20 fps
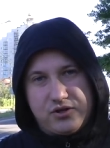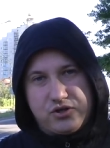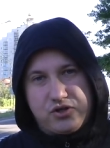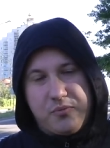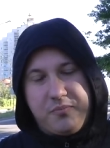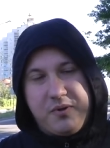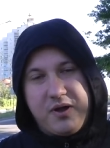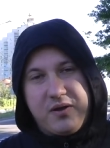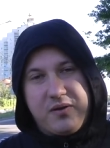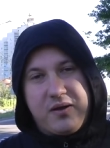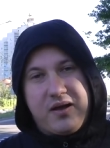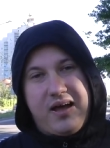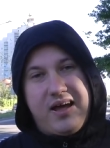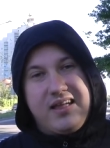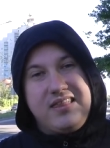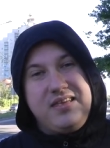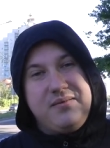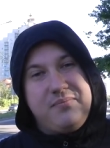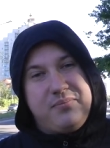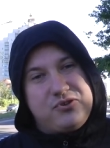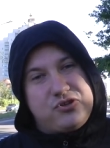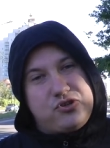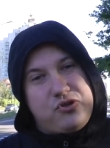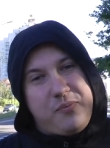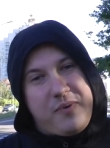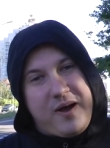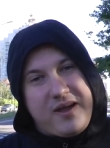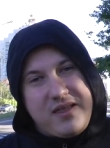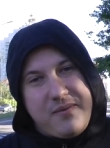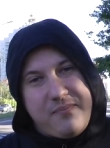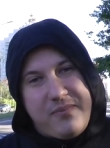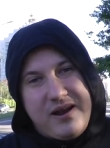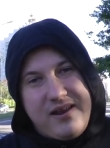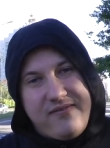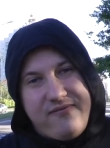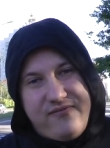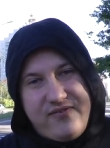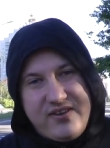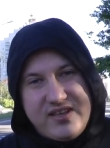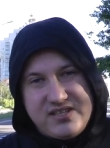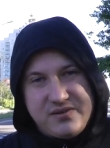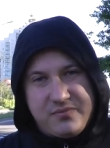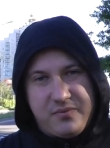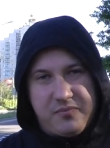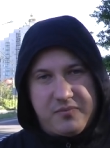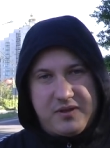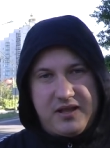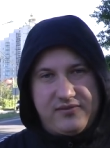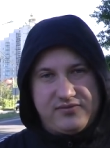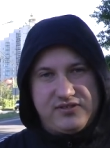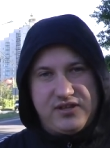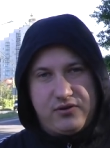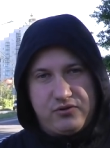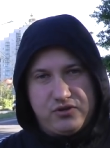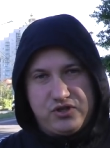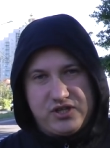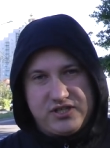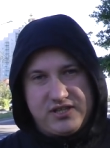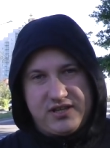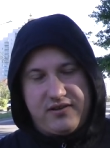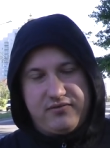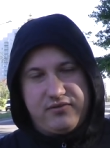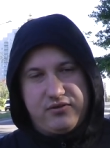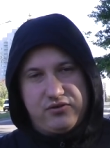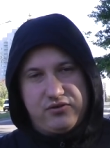чтобы, их, они, чтобы они были видимым для всех участников